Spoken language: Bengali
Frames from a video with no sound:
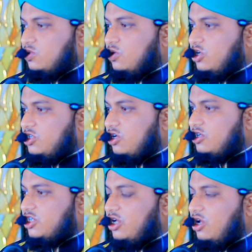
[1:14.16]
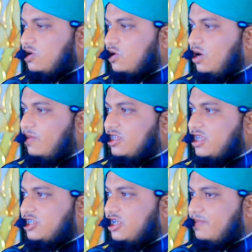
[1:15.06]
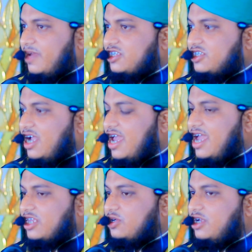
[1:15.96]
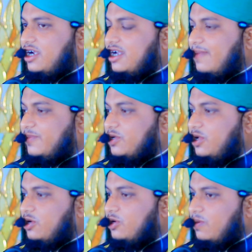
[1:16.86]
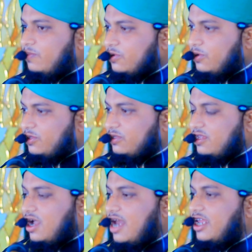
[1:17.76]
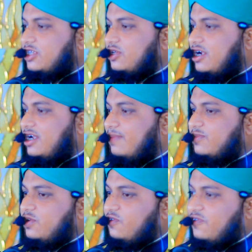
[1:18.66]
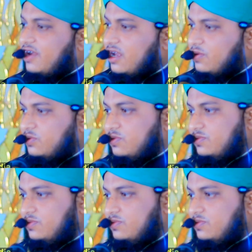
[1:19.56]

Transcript: দুইজন ছিল ক্ষমতাসীন বাদশাহ একজনের নাম ছিল নমরুদ আরেকজনের নাম ছিল ফেরাউন